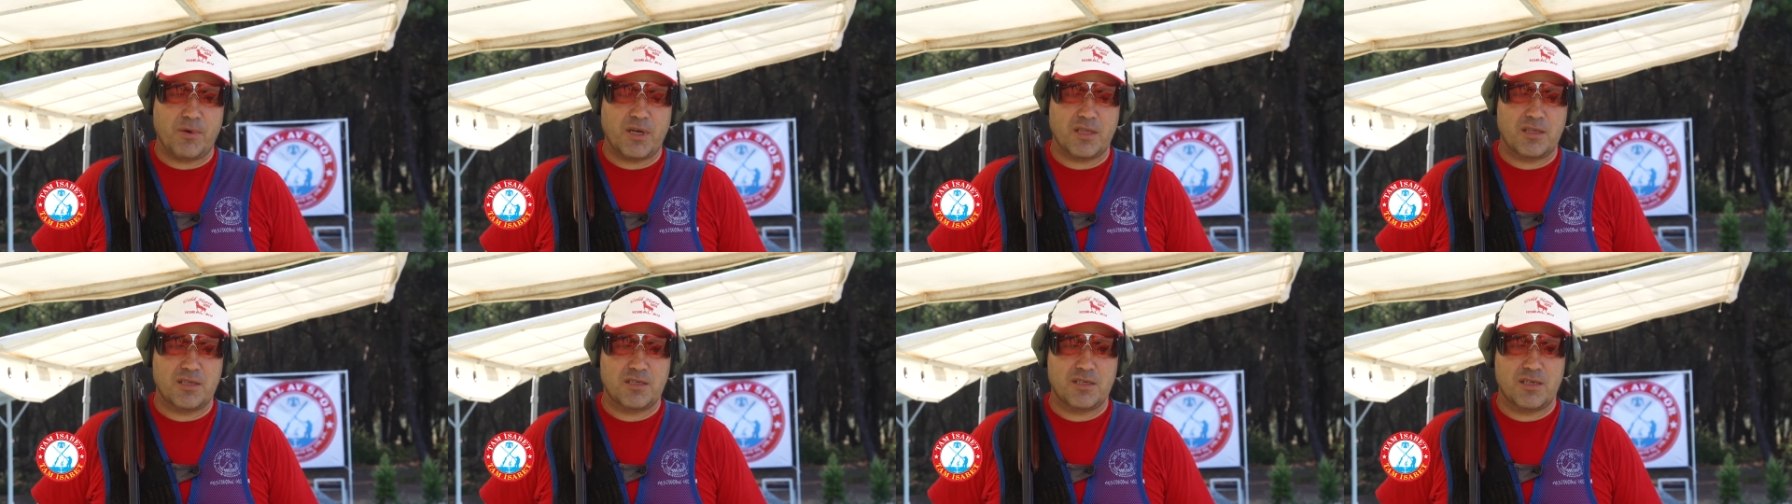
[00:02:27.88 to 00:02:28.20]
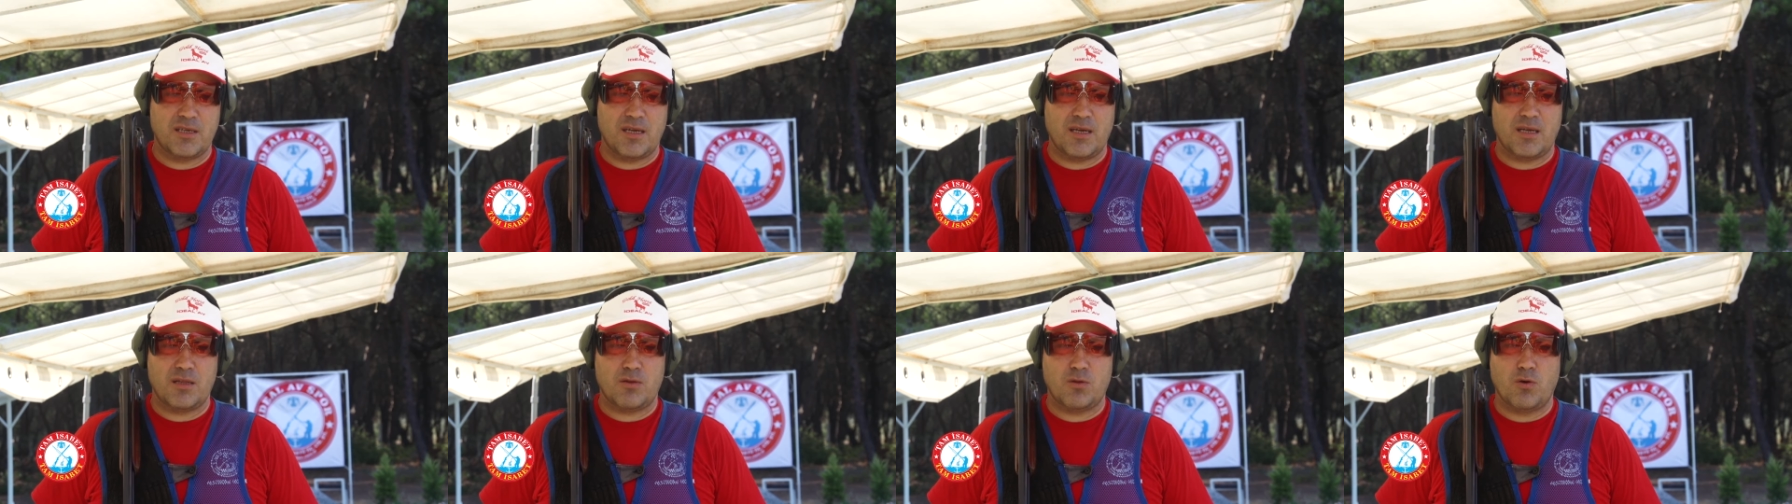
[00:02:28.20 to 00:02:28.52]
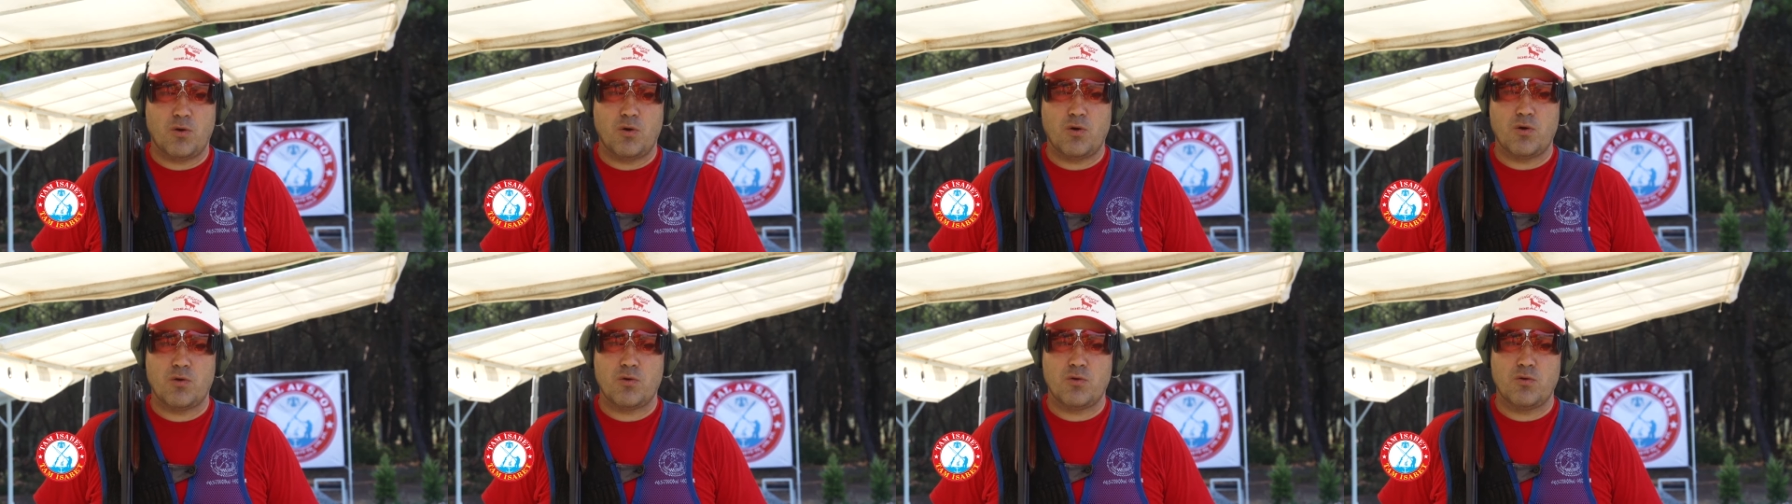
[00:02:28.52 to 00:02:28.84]
atışına
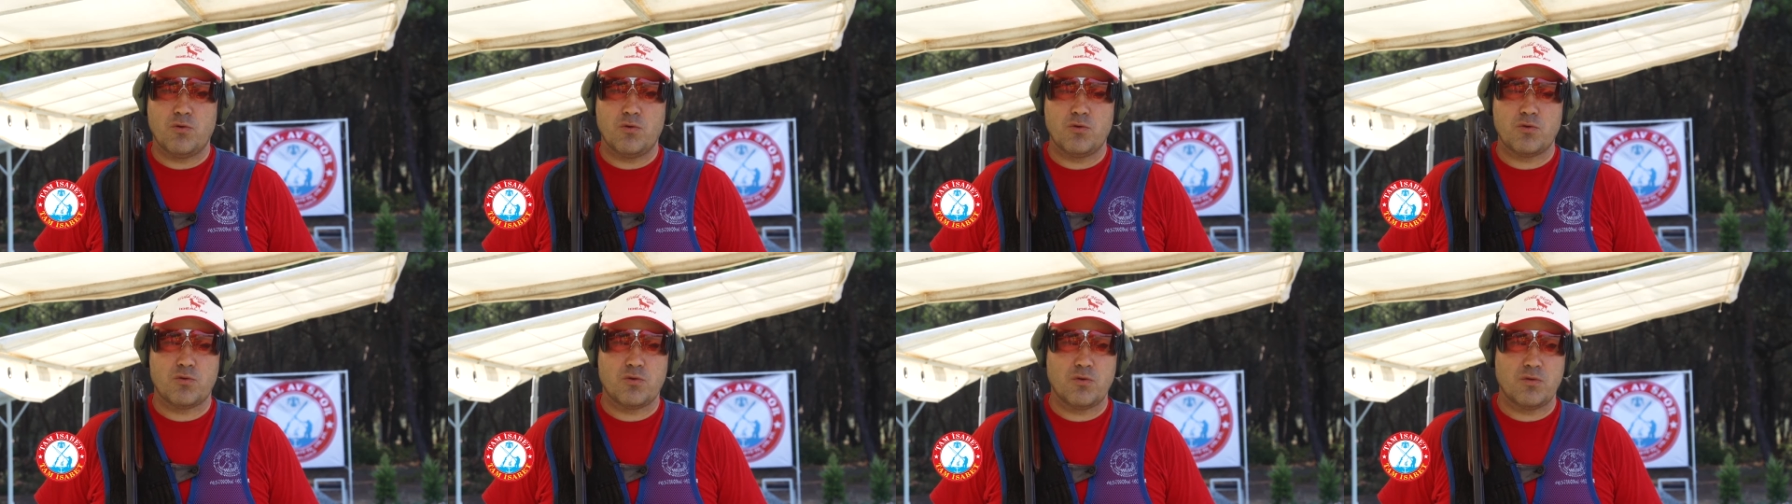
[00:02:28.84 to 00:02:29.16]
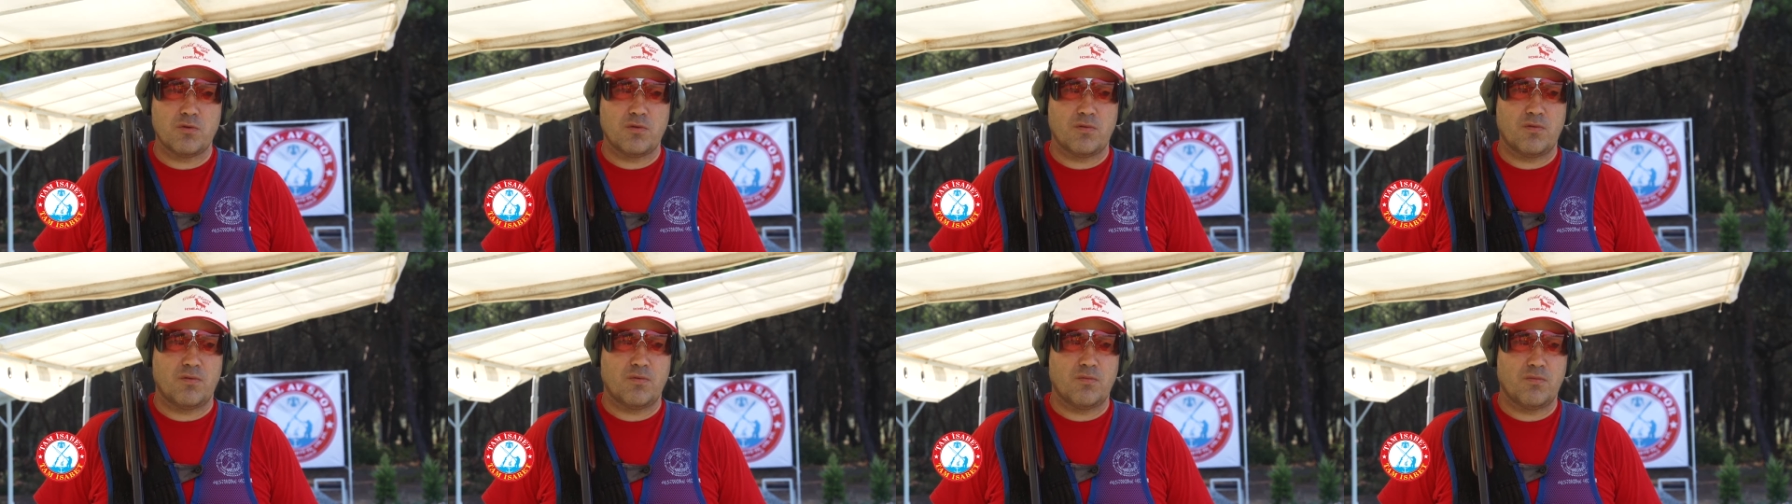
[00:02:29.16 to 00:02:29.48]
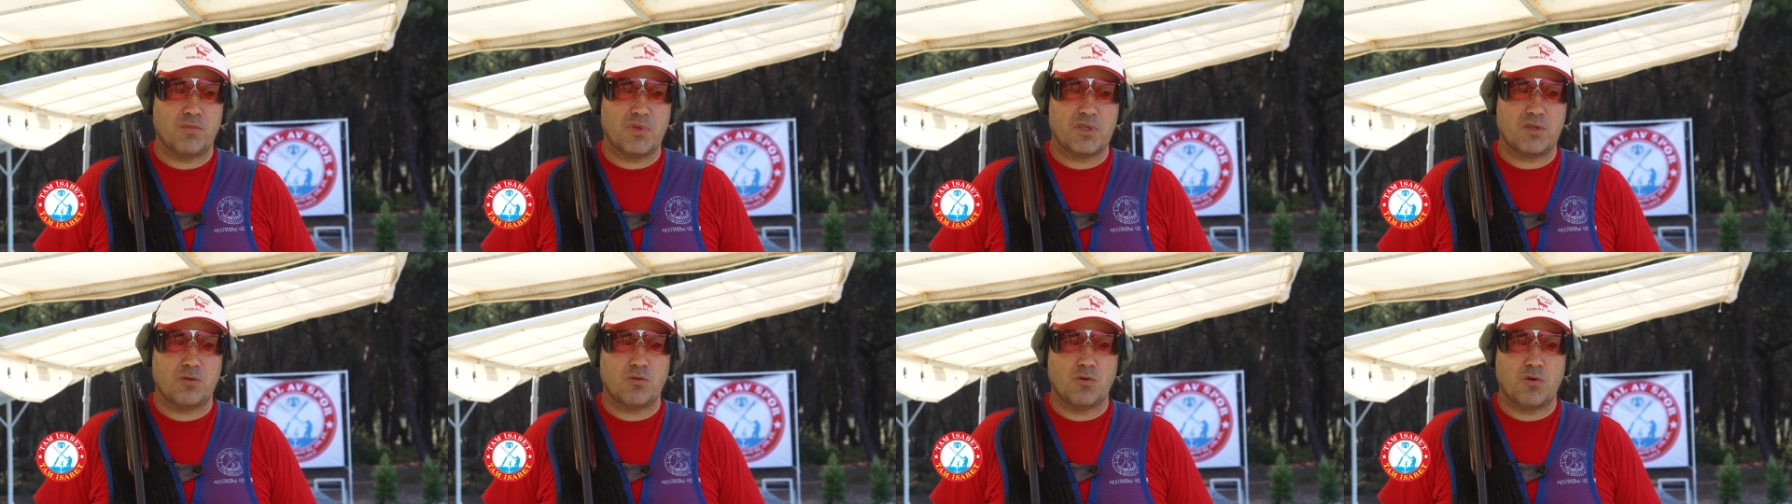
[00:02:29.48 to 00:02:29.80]
doğru uygun
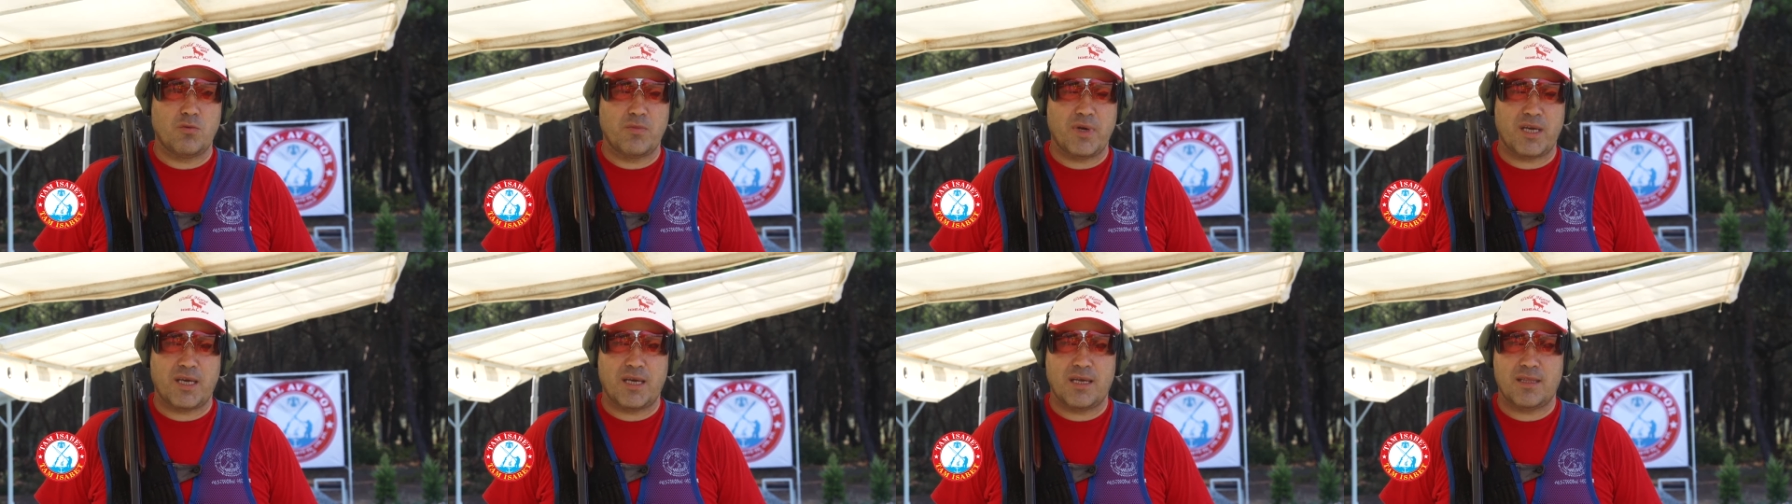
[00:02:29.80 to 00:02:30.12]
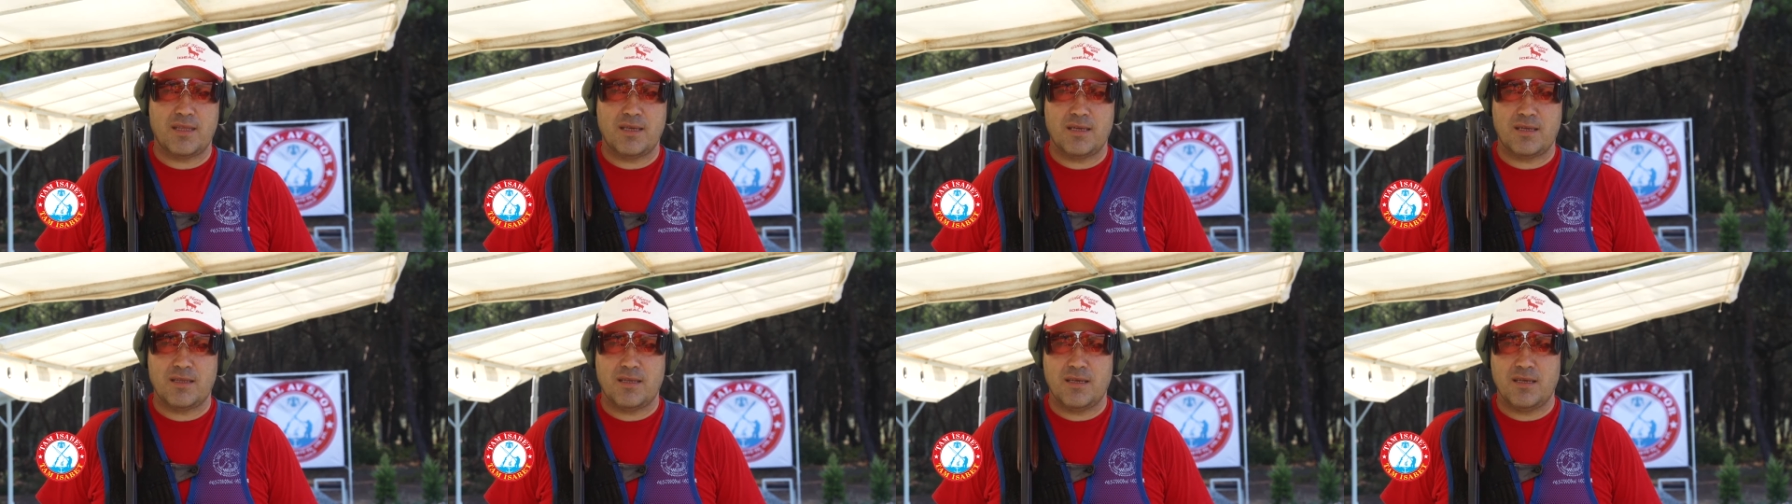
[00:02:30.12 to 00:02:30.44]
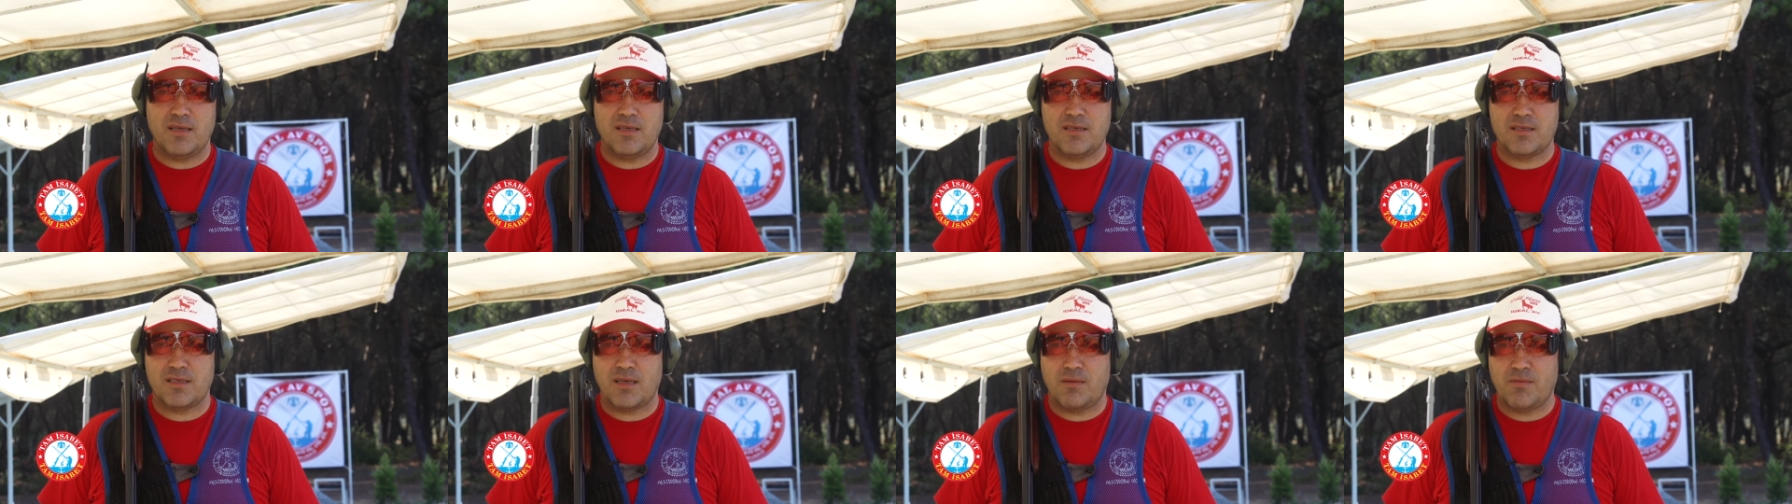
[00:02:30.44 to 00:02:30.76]
bir duruma
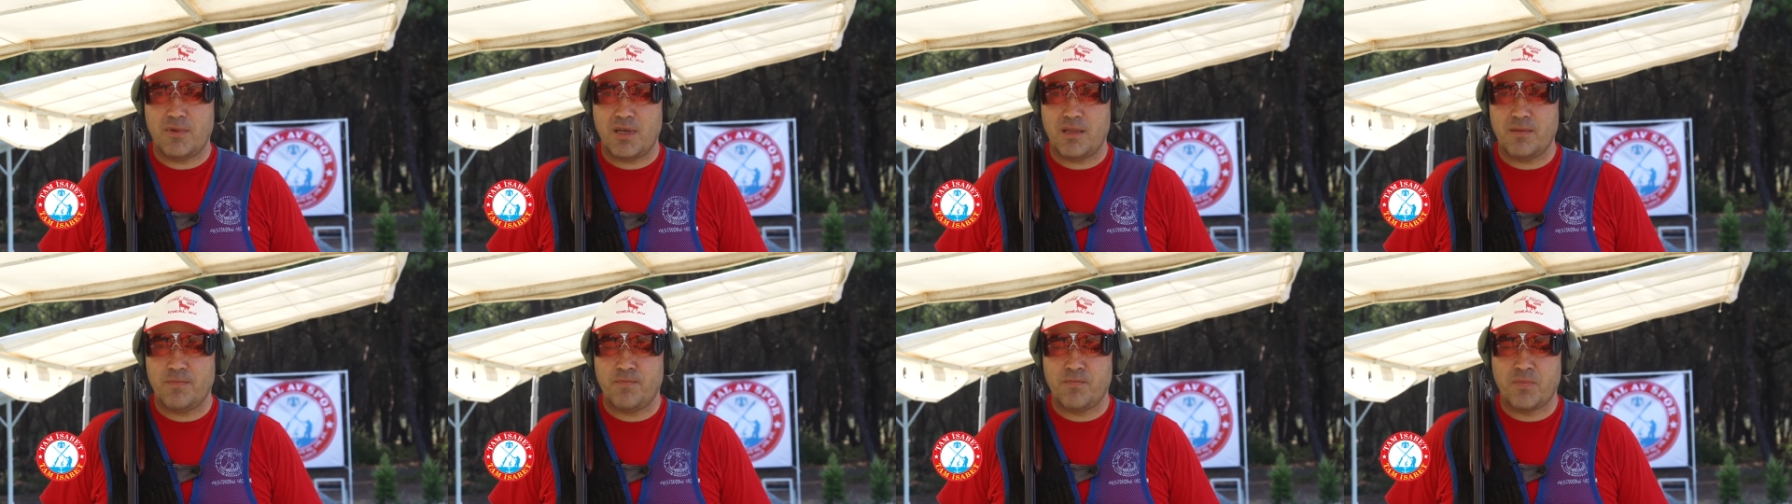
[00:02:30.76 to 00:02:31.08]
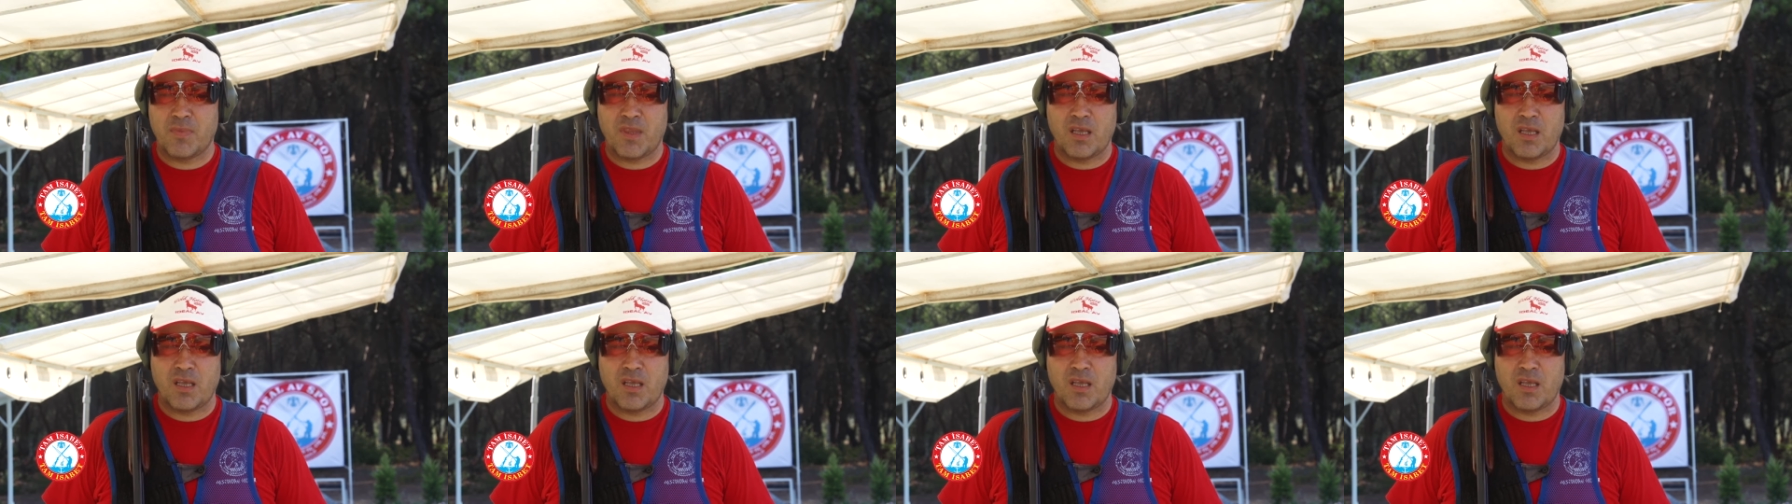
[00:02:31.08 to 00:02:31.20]
getirdiğiniz zaman